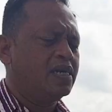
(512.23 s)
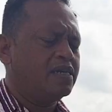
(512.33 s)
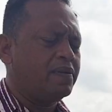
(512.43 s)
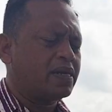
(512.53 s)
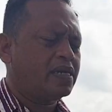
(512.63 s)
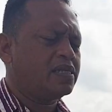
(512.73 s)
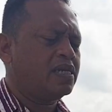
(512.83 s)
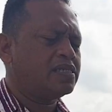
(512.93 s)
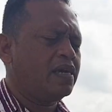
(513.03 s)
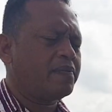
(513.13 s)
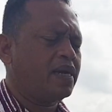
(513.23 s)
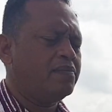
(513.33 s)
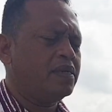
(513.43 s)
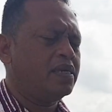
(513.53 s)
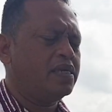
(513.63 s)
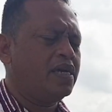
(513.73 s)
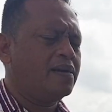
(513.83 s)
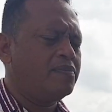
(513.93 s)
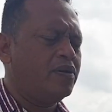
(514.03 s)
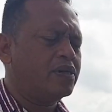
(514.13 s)
diberkatilah setiap kami yang
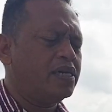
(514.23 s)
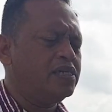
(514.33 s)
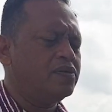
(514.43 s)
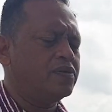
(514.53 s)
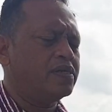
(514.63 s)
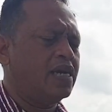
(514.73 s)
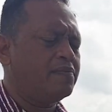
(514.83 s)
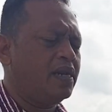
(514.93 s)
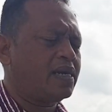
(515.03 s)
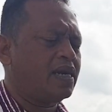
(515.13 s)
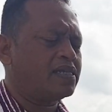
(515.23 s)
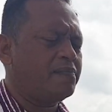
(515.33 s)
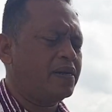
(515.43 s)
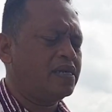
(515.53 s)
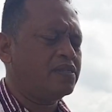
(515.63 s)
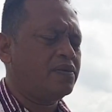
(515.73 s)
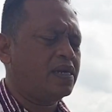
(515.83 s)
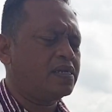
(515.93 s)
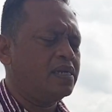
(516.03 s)
mau rindu dan melekat kepada Tuhan.